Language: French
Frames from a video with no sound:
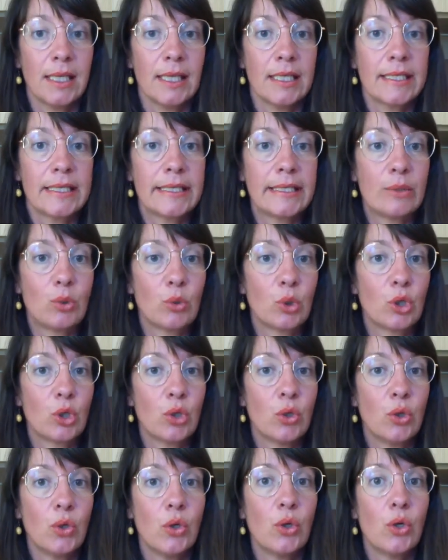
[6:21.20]
C'est donc
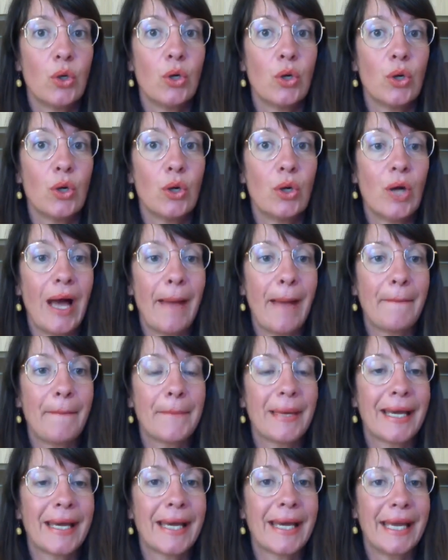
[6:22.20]
le
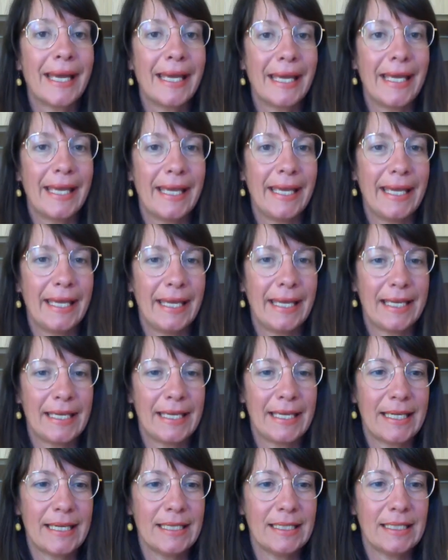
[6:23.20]
après.
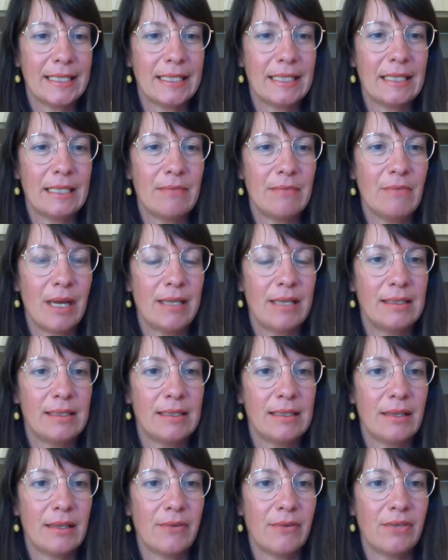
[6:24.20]
Qu'est-ce qu'il m'a
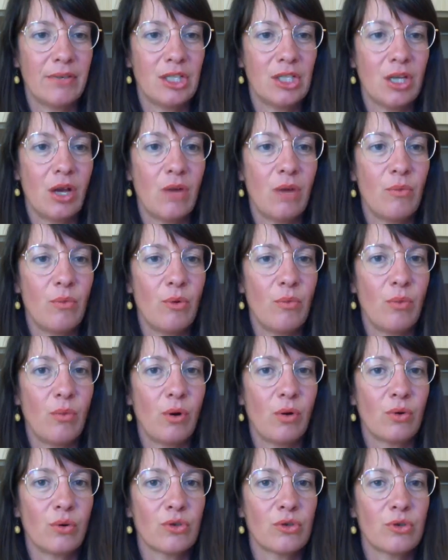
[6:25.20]
dit Ça fait déjà un
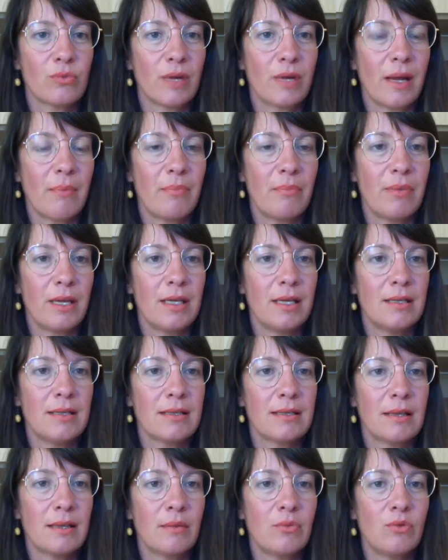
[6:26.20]
moment, je me rappelle,
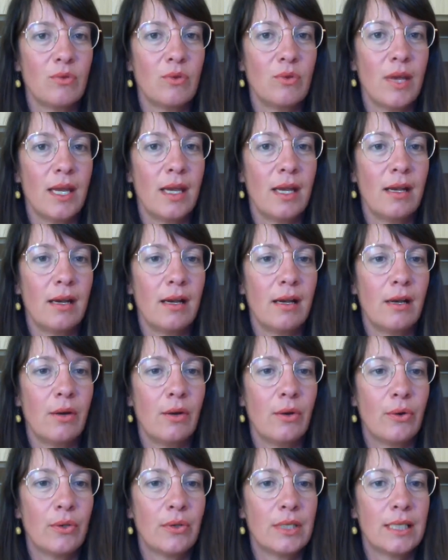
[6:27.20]
Samuel,
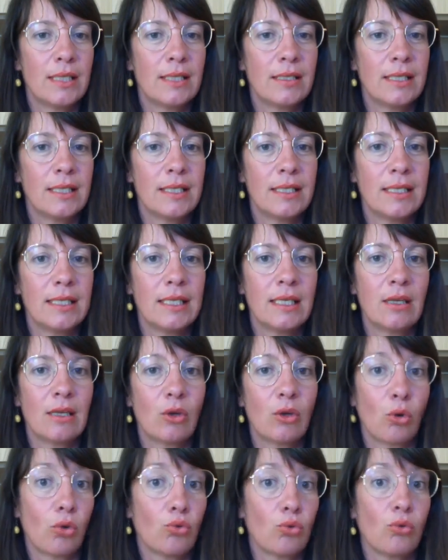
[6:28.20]
euh, tic tic tic,
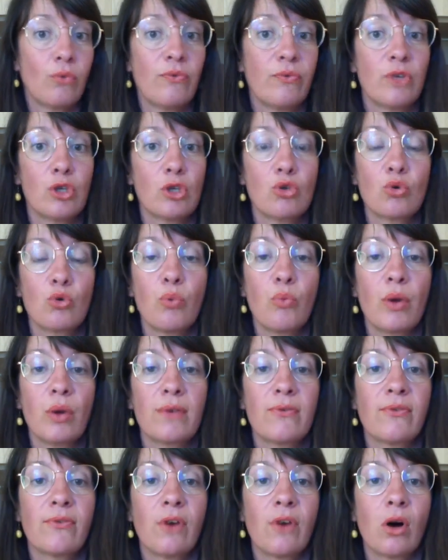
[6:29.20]
retrouver son poids
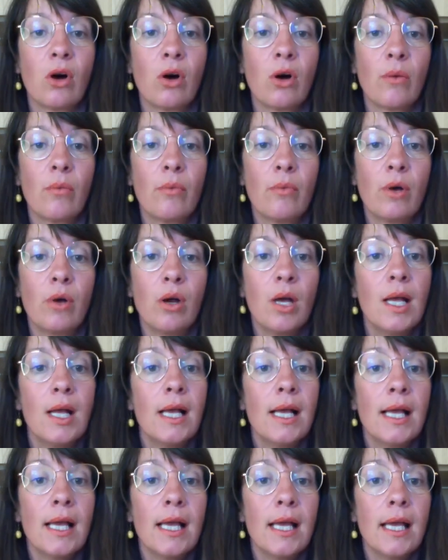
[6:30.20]
de forme,
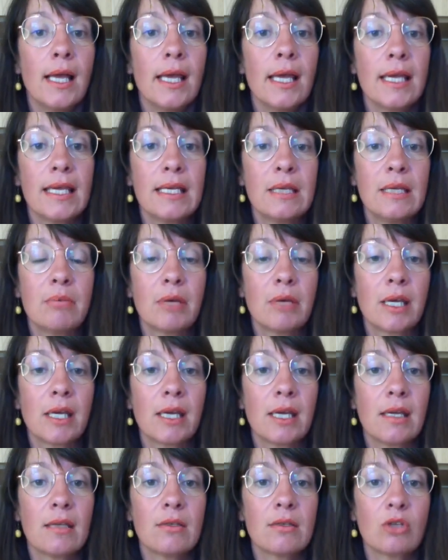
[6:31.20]

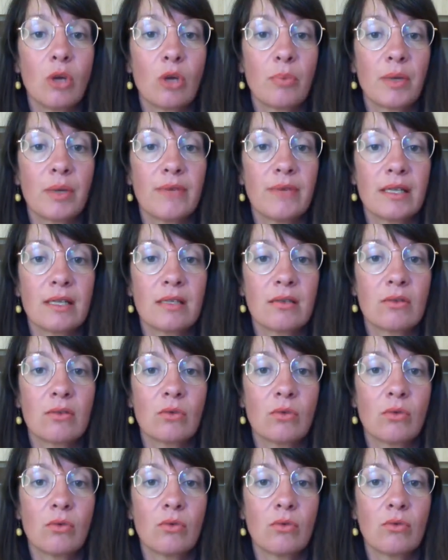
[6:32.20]
équilibré, sans
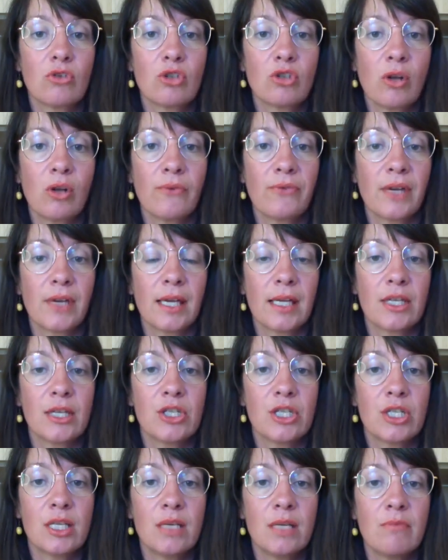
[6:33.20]
privation, sans faire
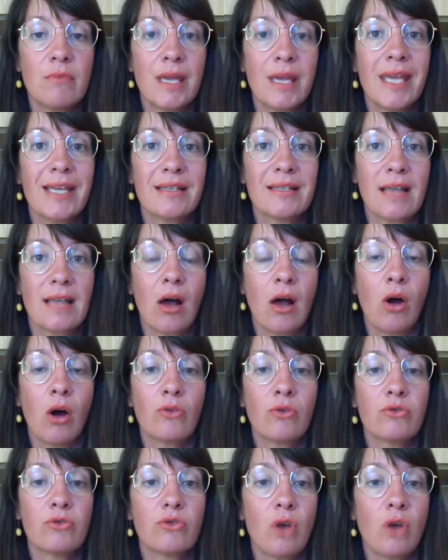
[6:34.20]
régime, et que ça
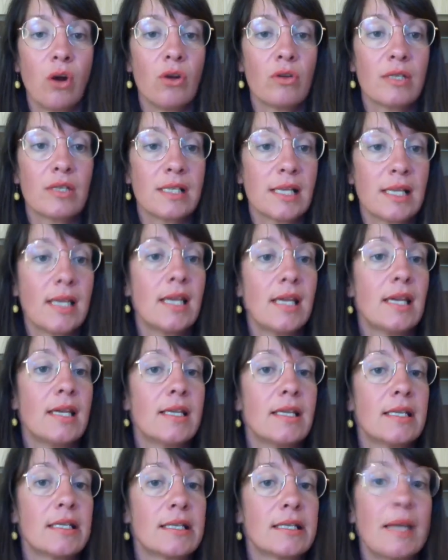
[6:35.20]
rentre dans ses
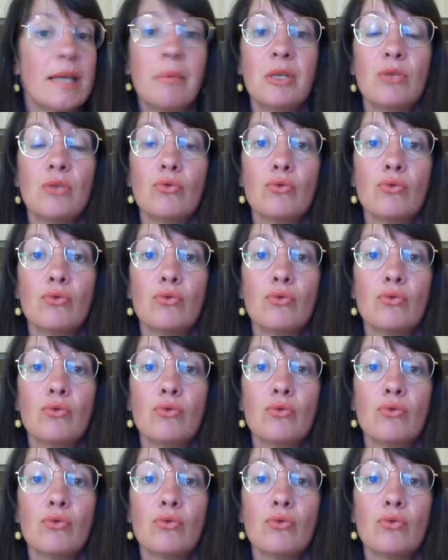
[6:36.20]
habitudes.